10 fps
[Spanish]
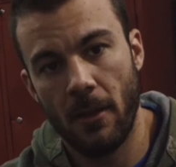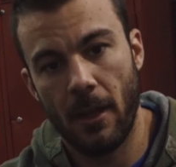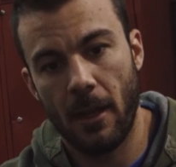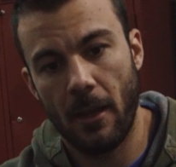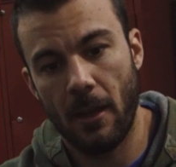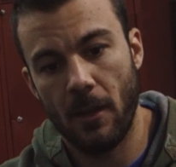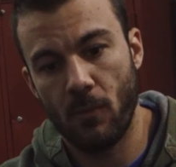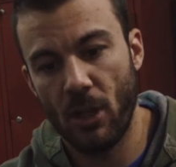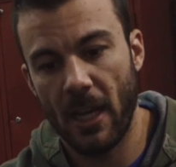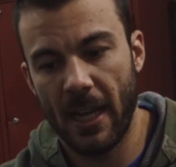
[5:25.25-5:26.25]
eh,
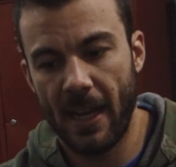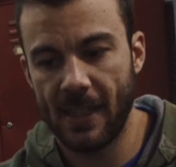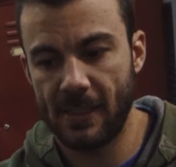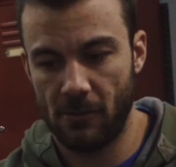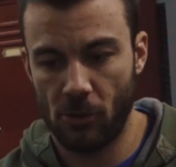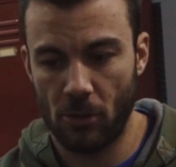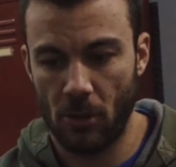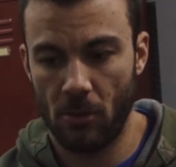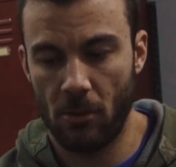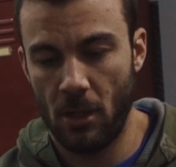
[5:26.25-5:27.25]
muy ligeras, sobre
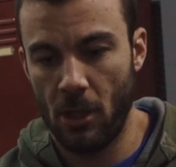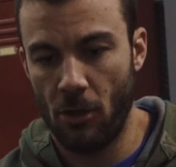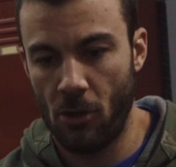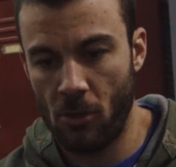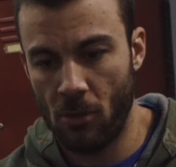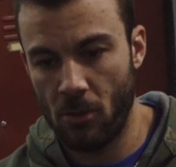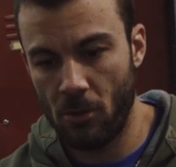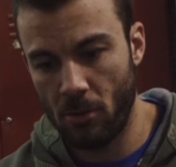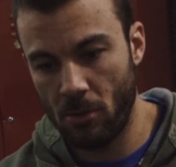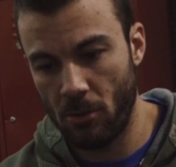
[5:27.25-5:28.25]
todo
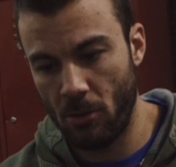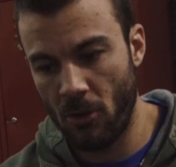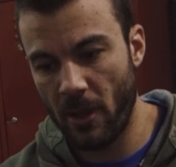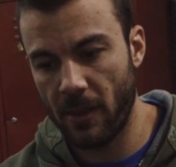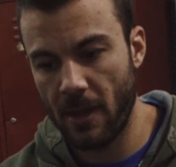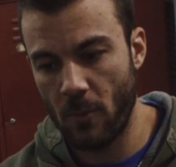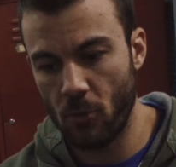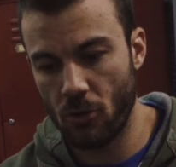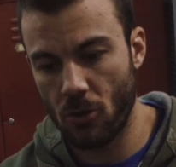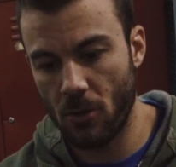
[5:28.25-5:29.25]
no, hacía
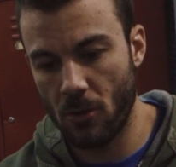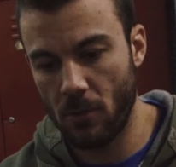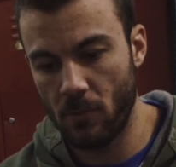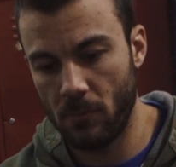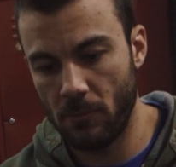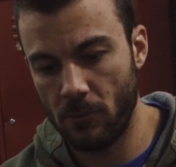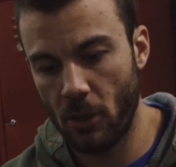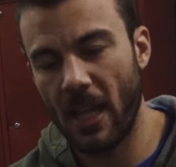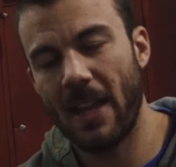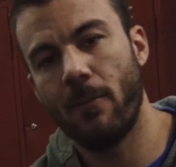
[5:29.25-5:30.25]
mucho,
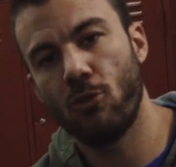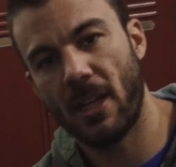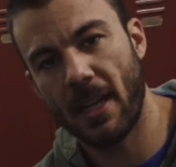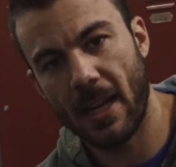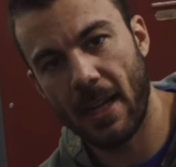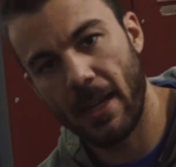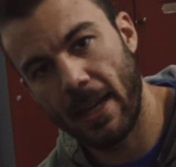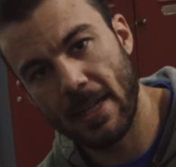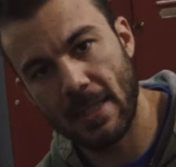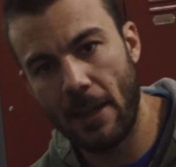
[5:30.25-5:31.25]
no dejaba mucha carga
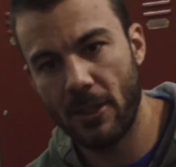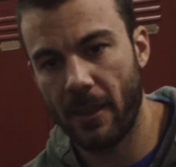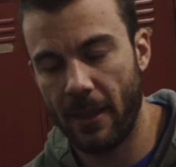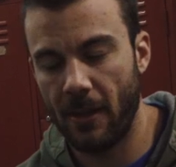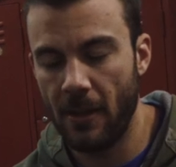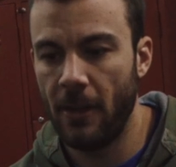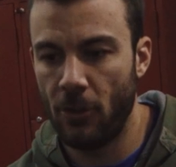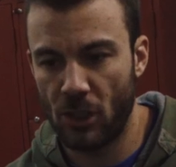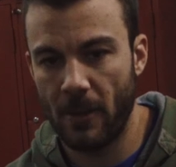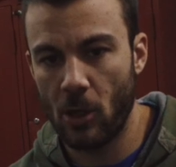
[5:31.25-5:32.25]
en este lado, es decir,
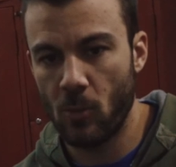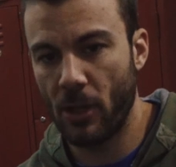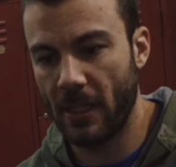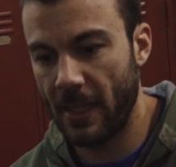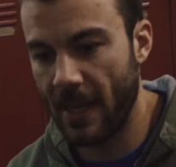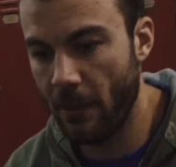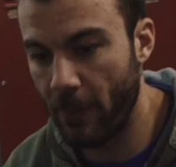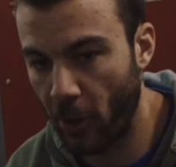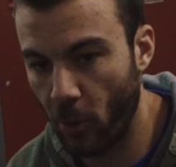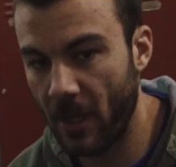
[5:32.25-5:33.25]
notaba como que tenía
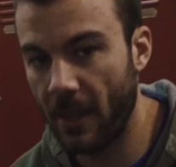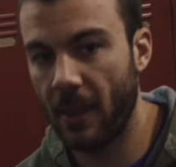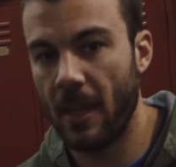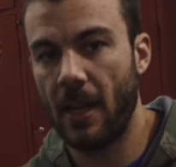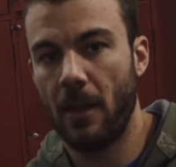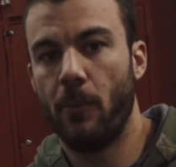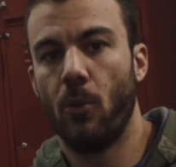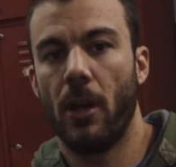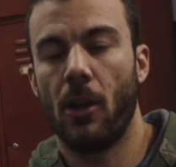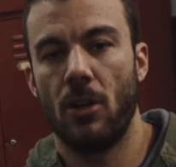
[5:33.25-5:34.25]
predominancia en el
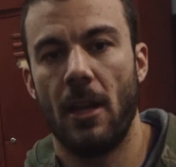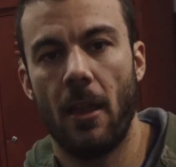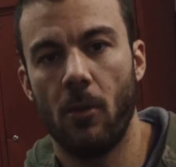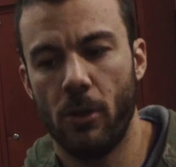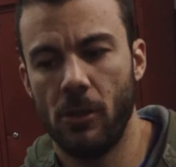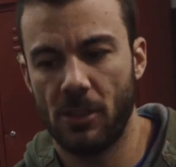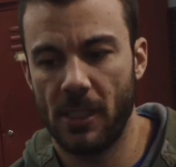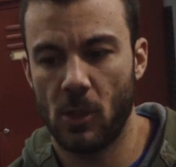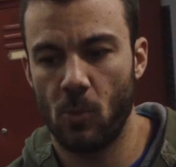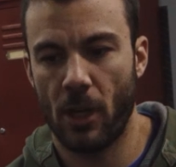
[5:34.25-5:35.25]
empuje con el lado bueno, este
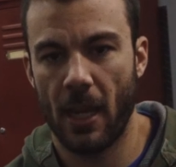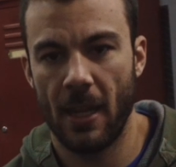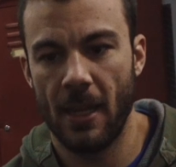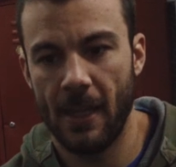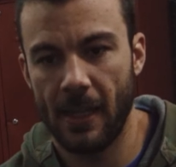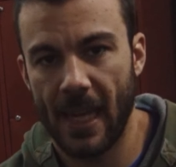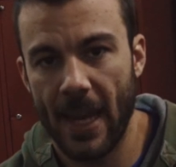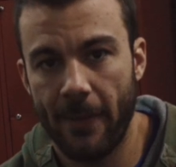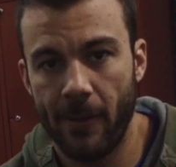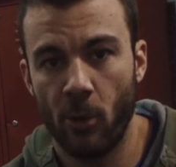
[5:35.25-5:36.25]
es como que
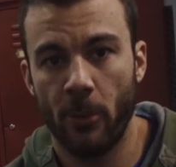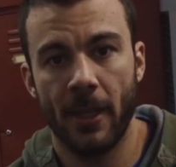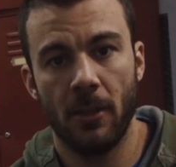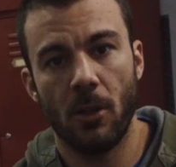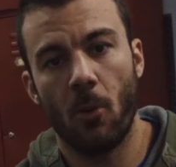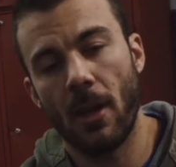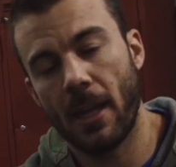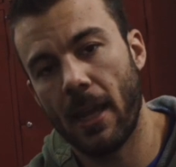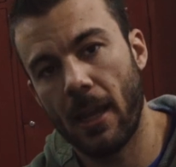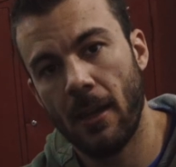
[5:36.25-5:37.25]
guiaba el movimiento, igual
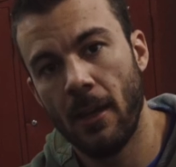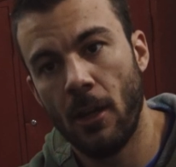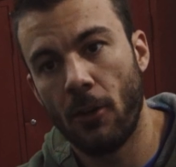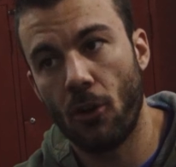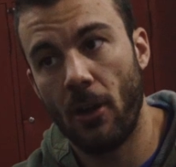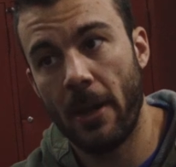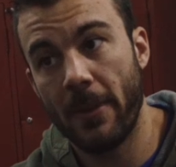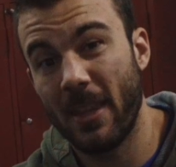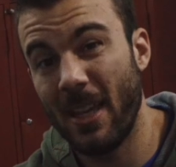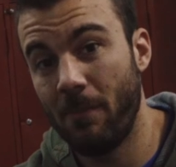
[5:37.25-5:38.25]
que con la
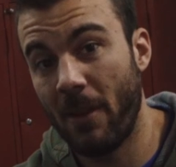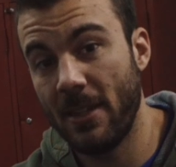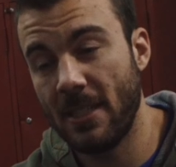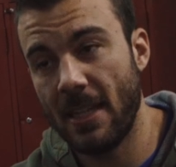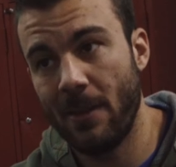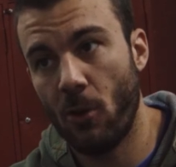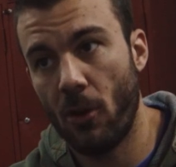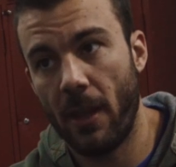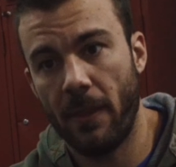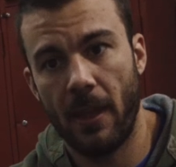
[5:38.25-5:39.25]
bici, me visteis a lo
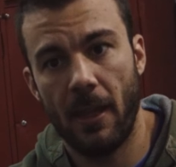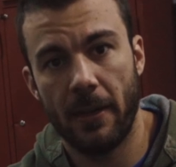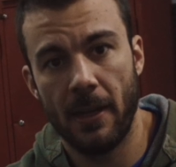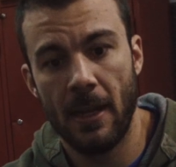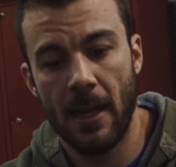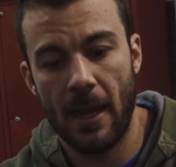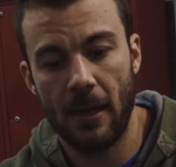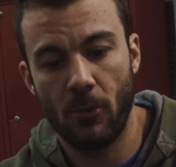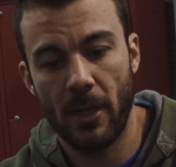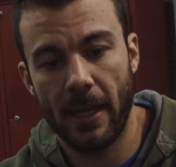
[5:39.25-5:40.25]
mejor hacer
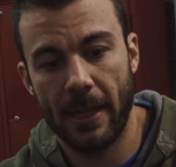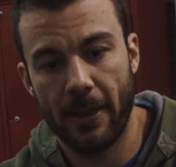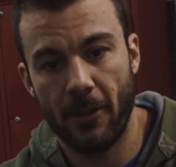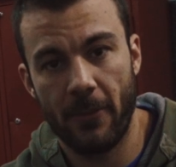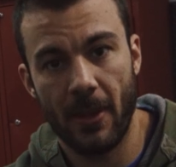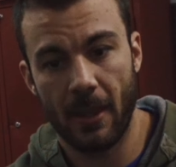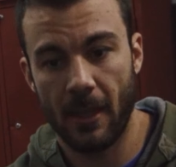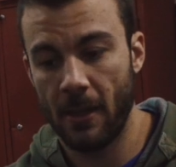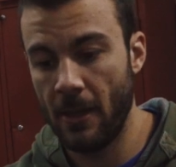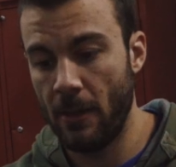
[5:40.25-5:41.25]
algún ejercicio de
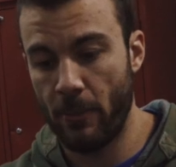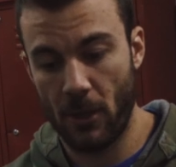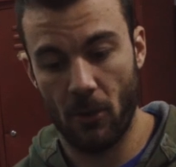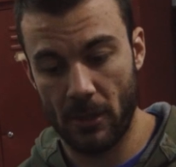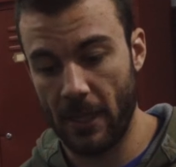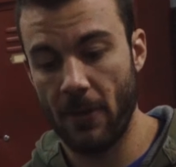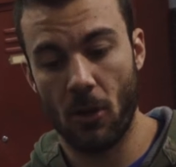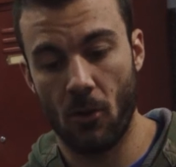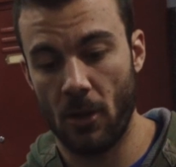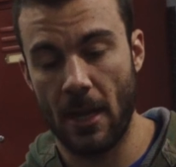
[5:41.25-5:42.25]
bici, pero
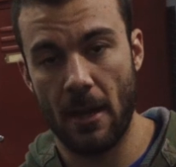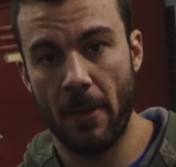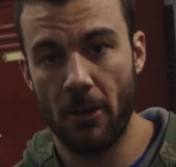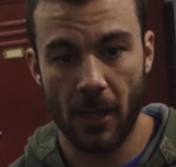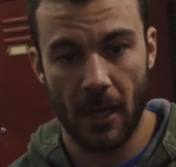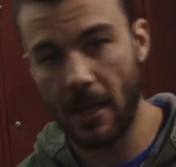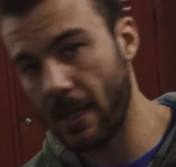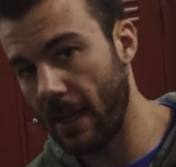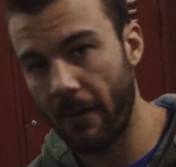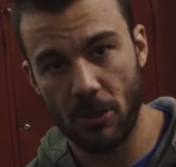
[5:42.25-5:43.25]
iba con la mano aquí
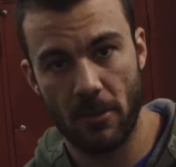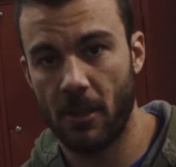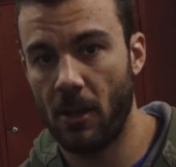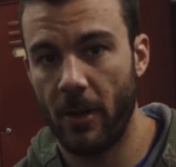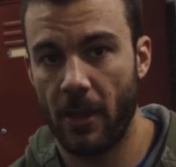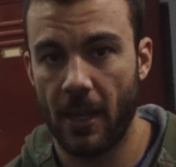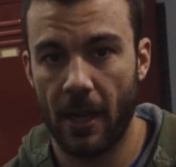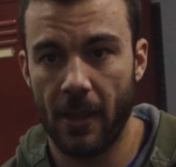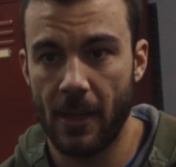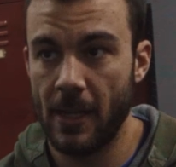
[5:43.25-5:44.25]
y le daba solamente la mano
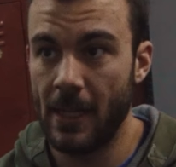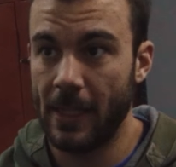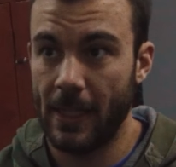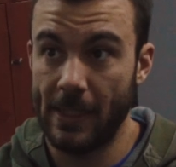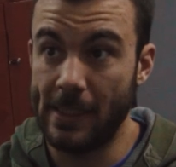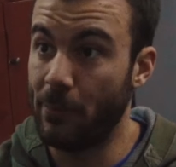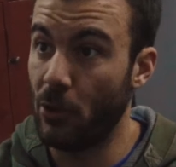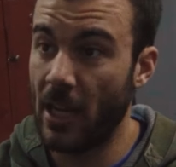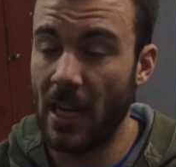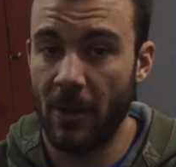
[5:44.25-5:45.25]
izquierda y si
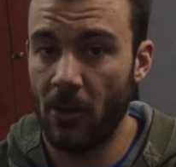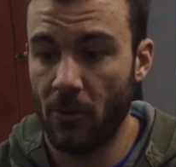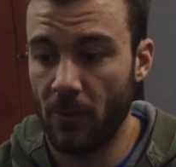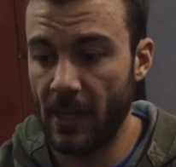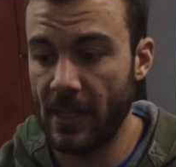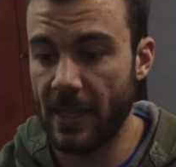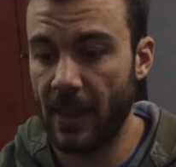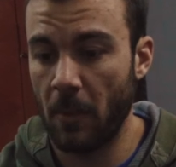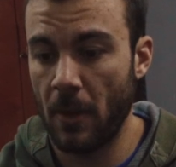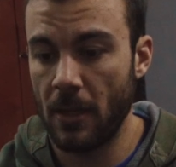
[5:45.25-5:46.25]
ponía la mano derecha
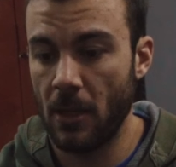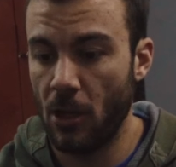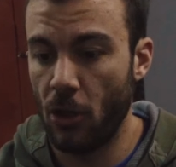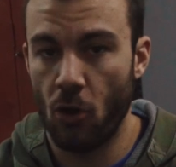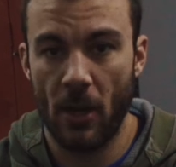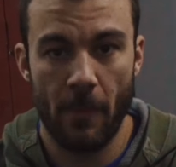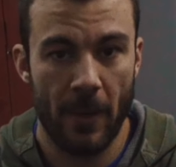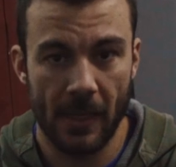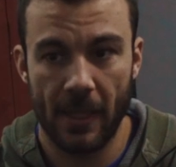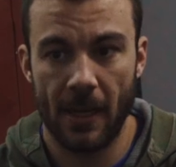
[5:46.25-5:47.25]
encima no era
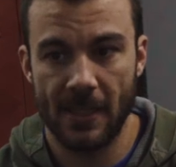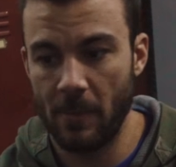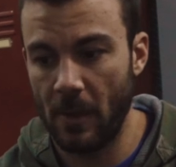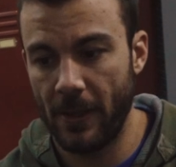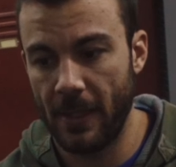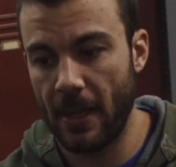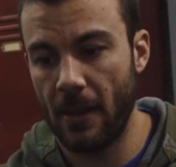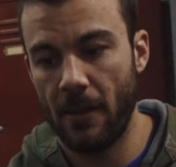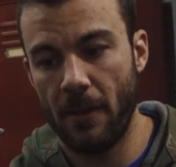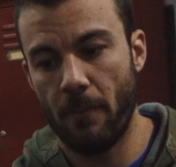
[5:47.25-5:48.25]
para tirar, simplemente
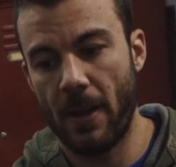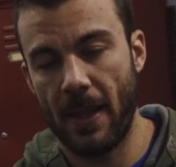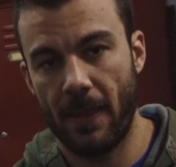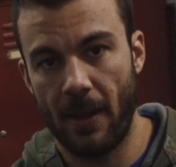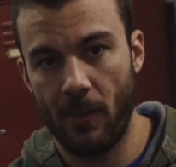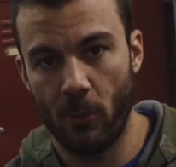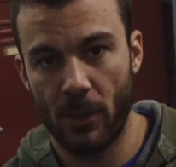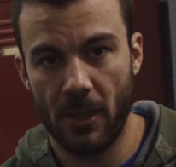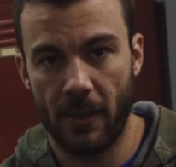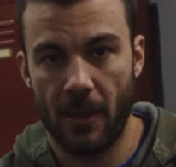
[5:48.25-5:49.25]
era para hacer el
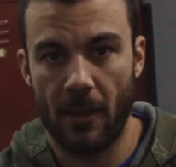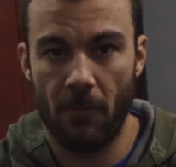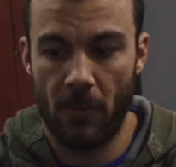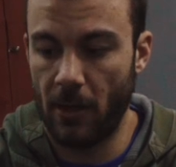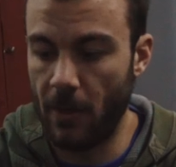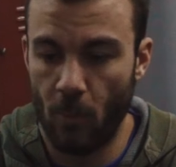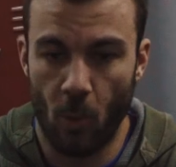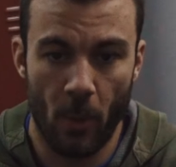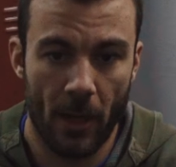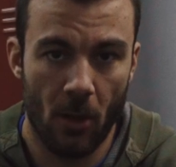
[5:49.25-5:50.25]
movimiento, es decir, eh,
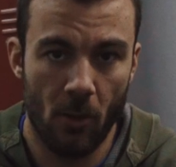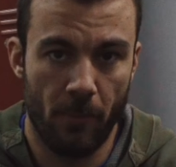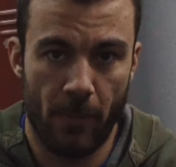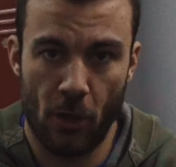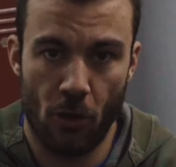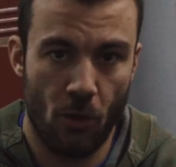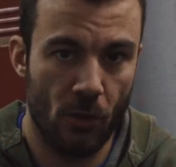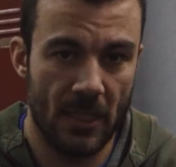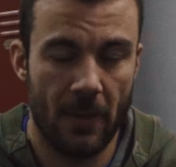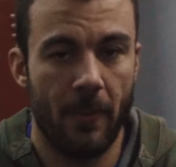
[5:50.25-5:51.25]
moverlo, pero
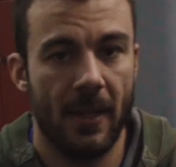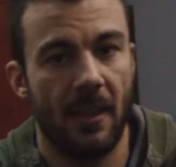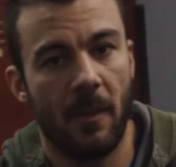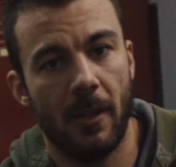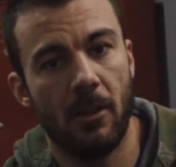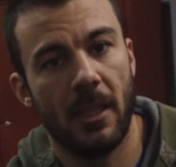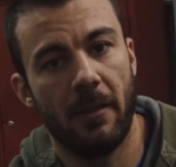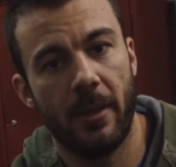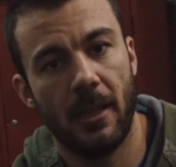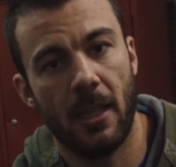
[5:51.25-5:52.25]
no estaba participando
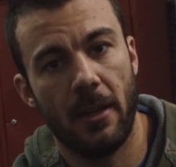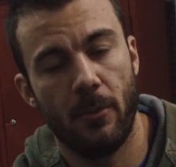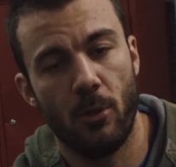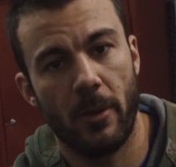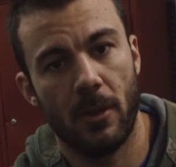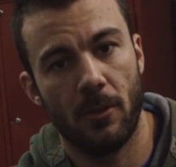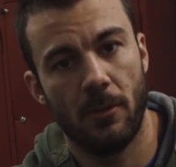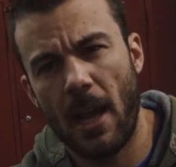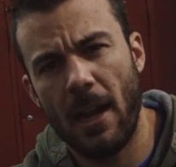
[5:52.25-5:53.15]
activamente en el movimiento.